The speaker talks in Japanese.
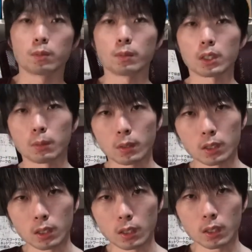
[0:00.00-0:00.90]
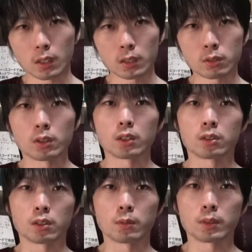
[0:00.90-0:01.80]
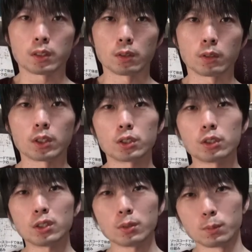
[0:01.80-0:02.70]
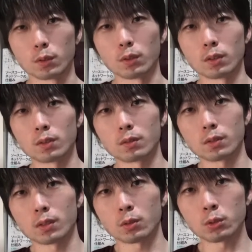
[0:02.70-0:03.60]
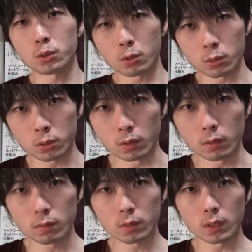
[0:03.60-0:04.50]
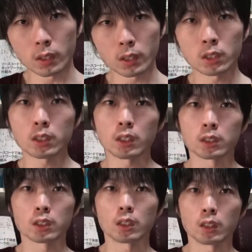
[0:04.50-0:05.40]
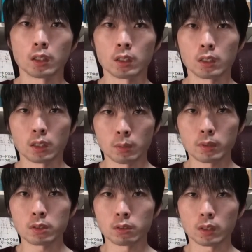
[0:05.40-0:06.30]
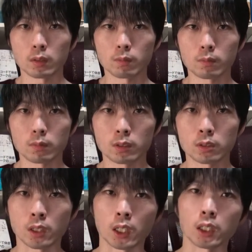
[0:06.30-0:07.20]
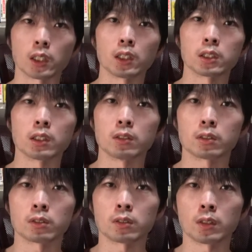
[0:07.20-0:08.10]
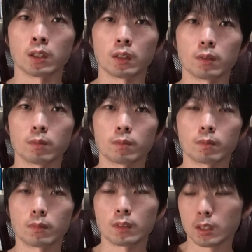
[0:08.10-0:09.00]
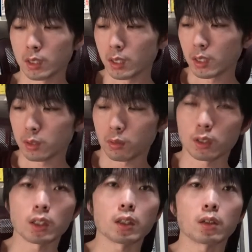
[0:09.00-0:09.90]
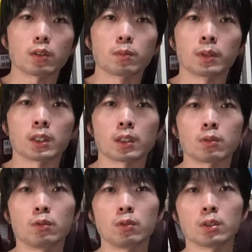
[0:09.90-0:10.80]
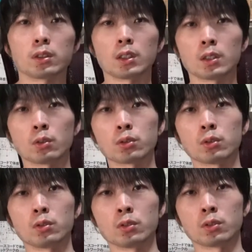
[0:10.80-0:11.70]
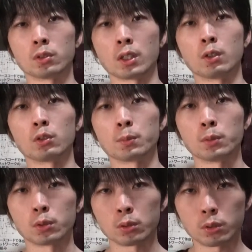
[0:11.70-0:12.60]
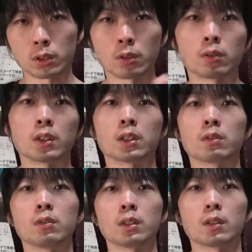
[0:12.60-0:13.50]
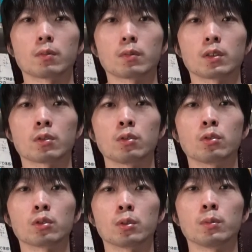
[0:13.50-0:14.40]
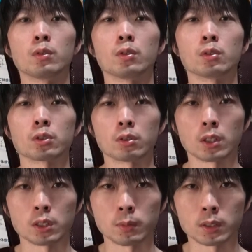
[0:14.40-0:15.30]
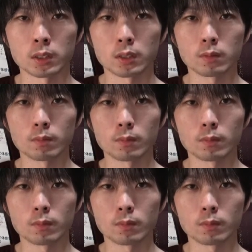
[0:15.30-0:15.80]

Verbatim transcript: まだまだ暑い日が続きますけど私自身もコツコツと空き時間使ってやりますので快適な時間作ってそれでまたこうやって読書のようにアウトプットってことをやっていくので今後ともよろしくお願いします